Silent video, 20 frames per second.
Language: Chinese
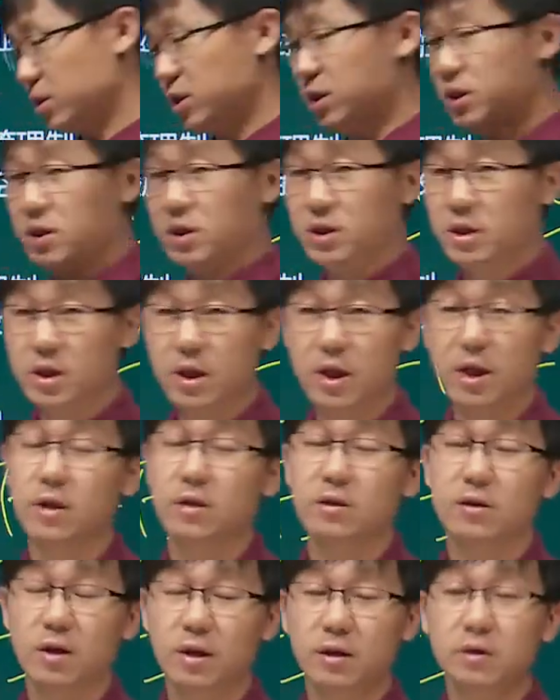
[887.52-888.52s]
企业
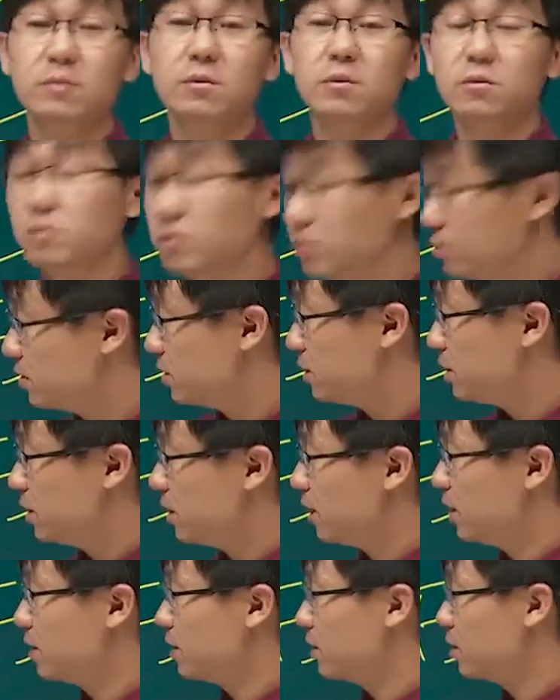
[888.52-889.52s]
啊，特别国有企
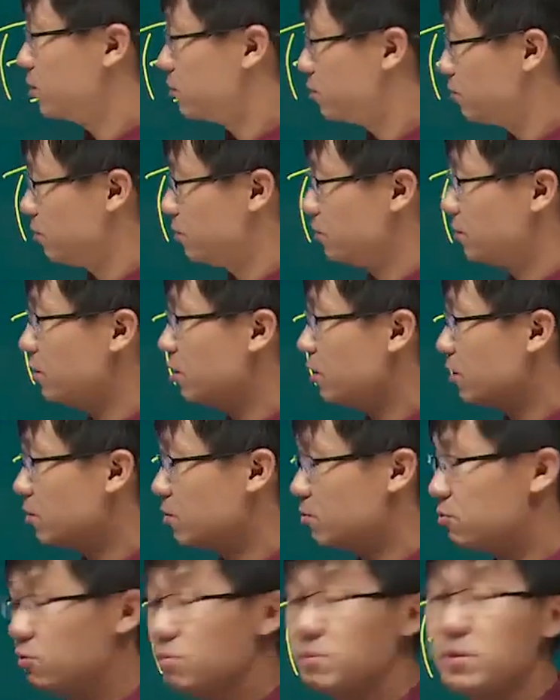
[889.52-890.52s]
业属于
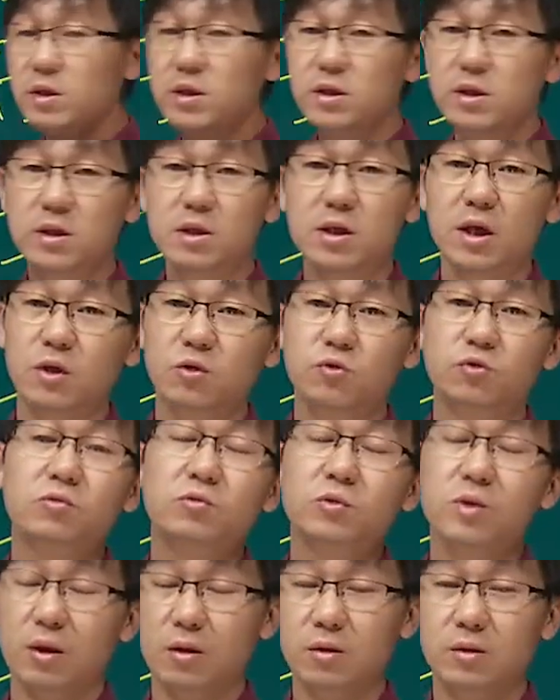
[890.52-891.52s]
国民经济很
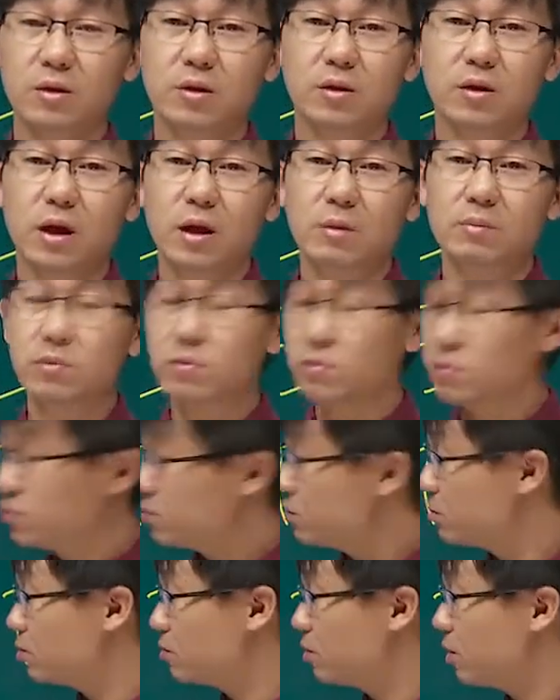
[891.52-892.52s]
重要的啊，比
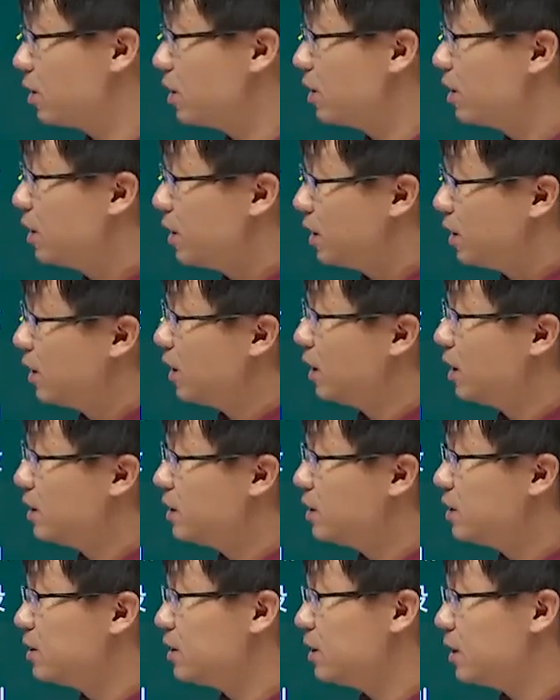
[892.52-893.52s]
如说呃
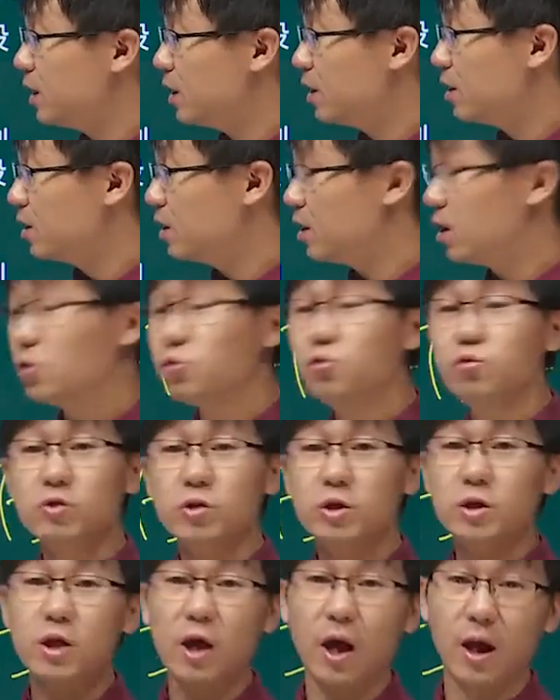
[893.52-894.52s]
一些呃军
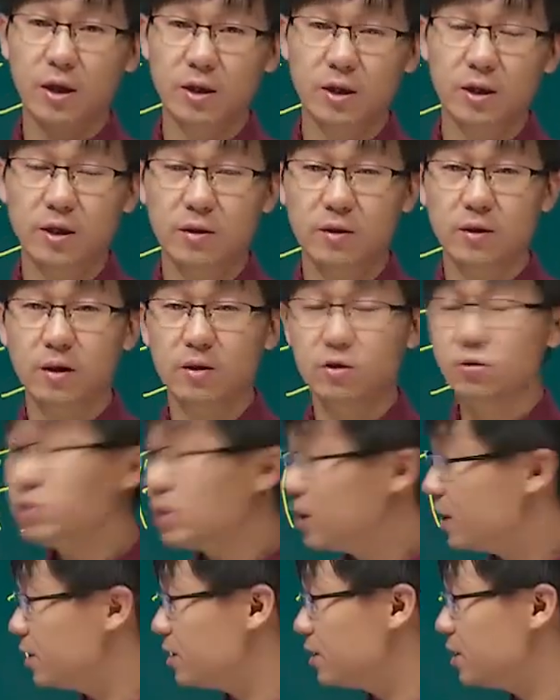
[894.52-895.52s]
事行业啊，虽
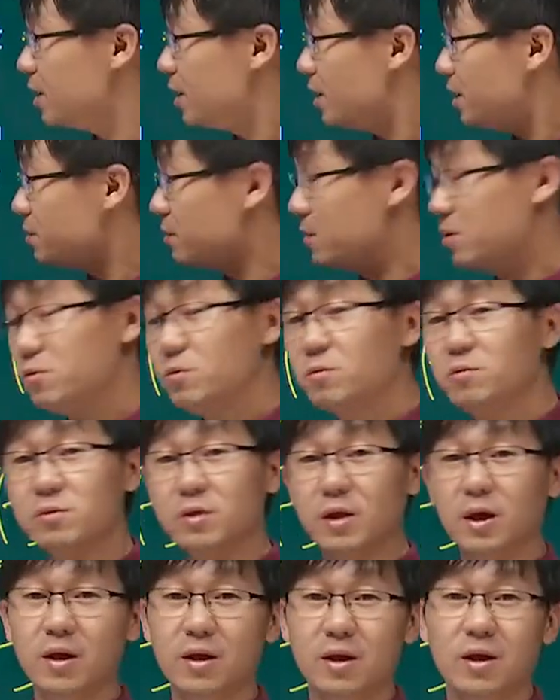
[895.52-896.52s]
然是民用
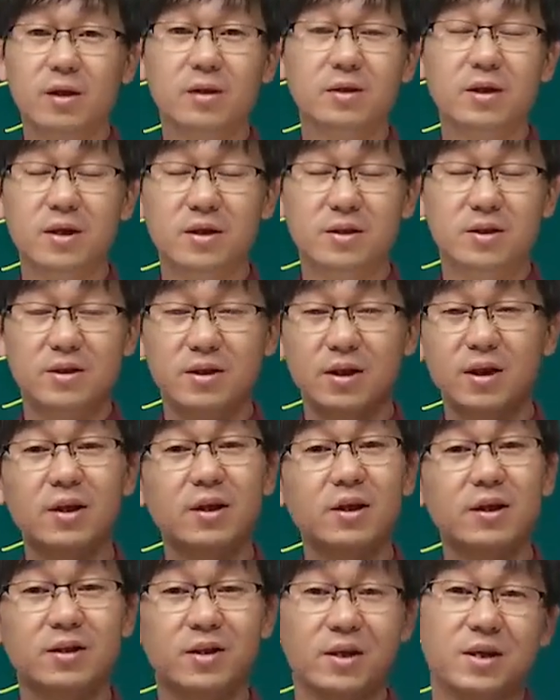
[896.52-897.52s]
的啊，但是
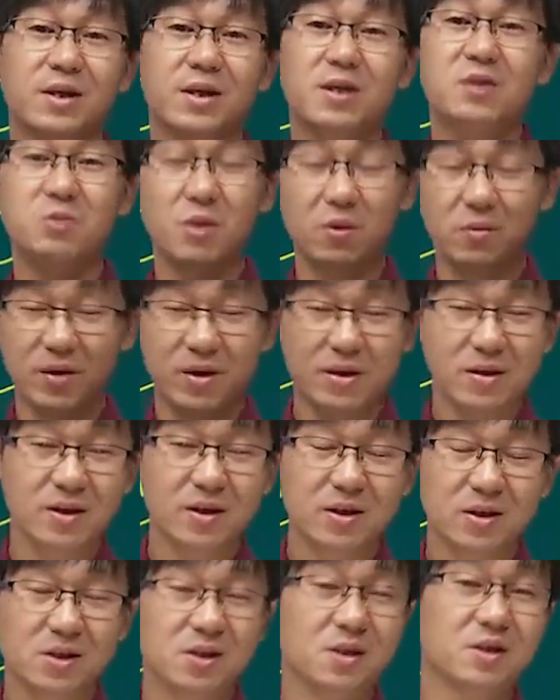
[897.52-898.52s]
也可以转为
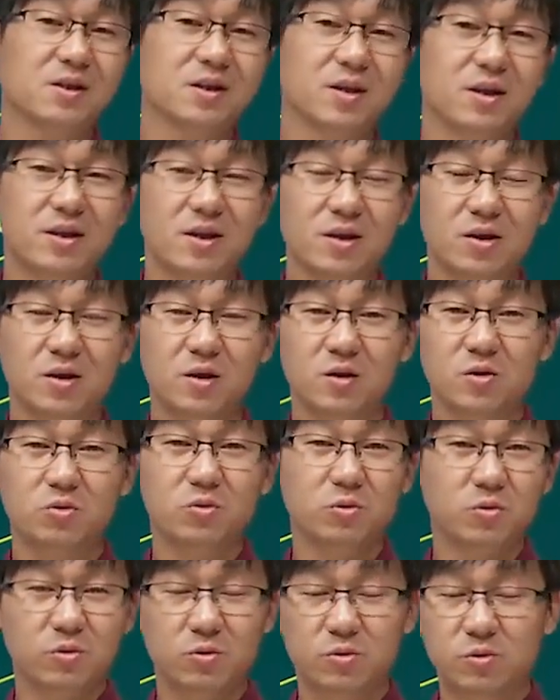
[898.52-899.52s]
成那个
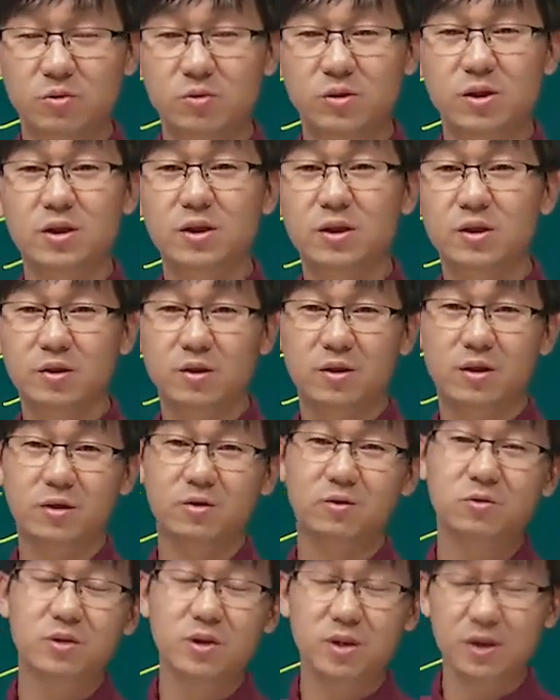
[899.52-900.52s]
军军事呃
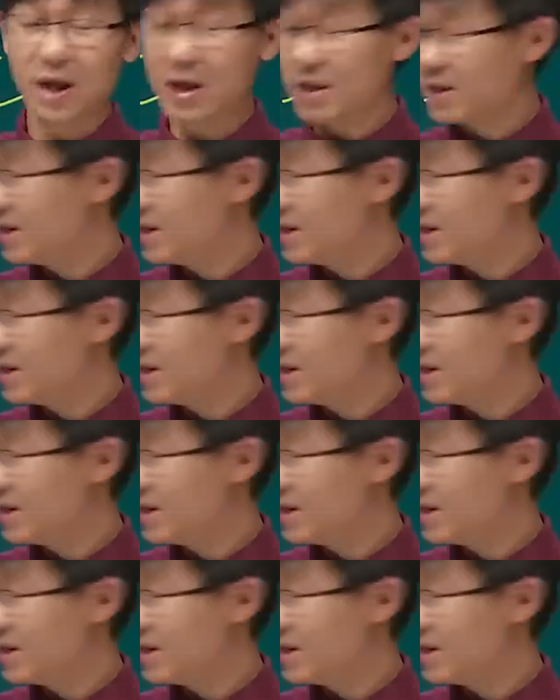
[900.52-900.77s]
军事产